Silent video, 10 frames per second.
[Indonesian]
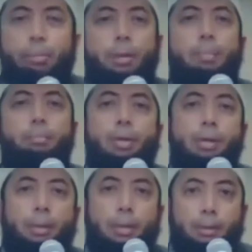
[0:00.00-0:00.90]
mohon
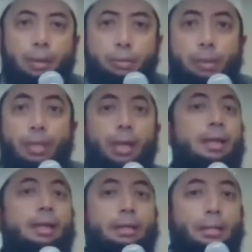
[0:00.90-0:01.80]
pengampunan kepada Allah SWT.
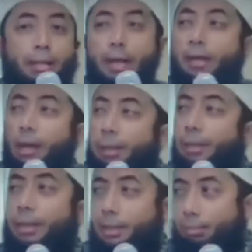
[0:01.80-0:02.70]
Dia nggak
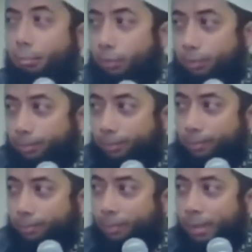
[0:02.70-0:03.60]
minta sembuh.
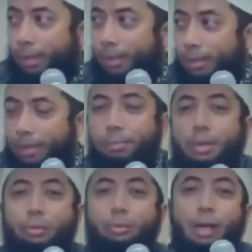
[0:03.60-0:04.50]
Dia
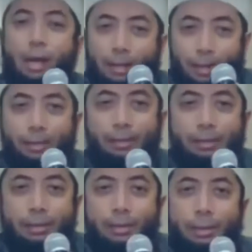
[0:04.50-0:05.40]
begitu
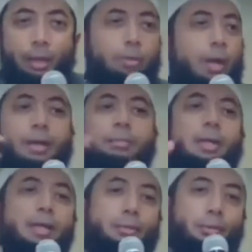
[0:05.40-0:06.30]
yakin kalau dia akan
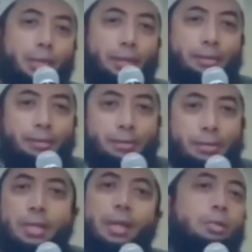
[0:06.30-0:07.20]
meninggal dunia.
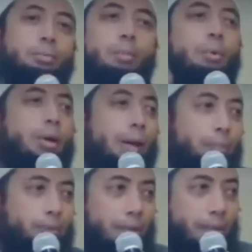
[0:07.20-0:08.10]
Sekarang coba mohon
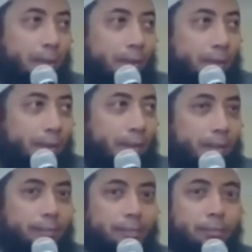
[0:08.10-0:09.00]
ampun saya kepada
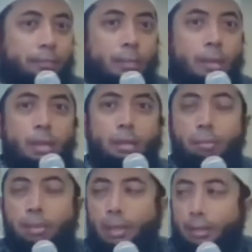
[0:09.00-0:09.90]
Allah nih.
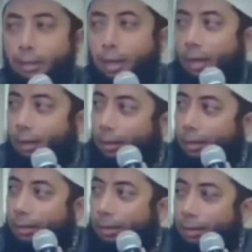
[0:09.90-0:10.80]
Berjalan tiga
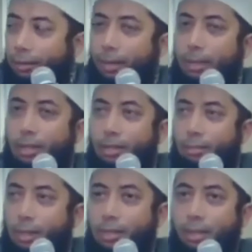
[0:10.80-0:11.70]
hari, jadi dari
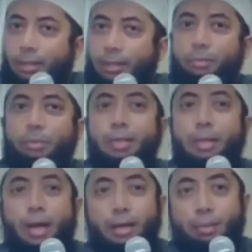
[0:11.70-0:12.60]
sebelas hari terusnya sudah
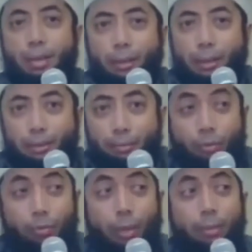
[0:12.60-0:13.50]
tiga hari berlewat
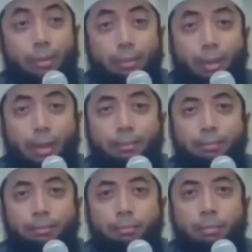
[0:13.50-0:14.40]
waktu lewat di Mekah.